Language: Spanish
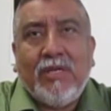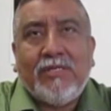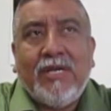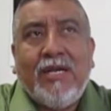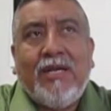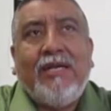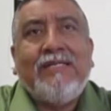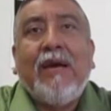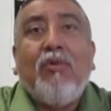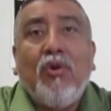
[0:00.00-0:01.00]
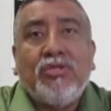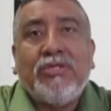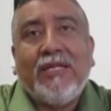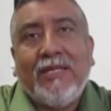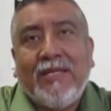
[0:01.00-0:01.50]
esa, esa,
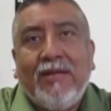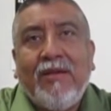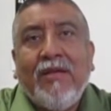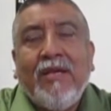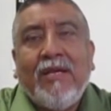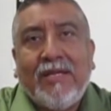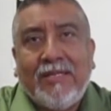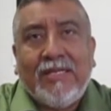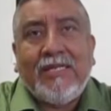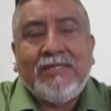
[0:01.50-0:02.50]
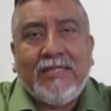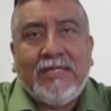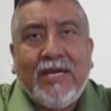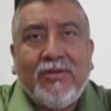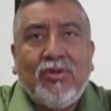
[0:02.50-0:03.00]
voz que tiene, que tiene el
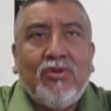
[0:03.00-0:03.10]
sindicato.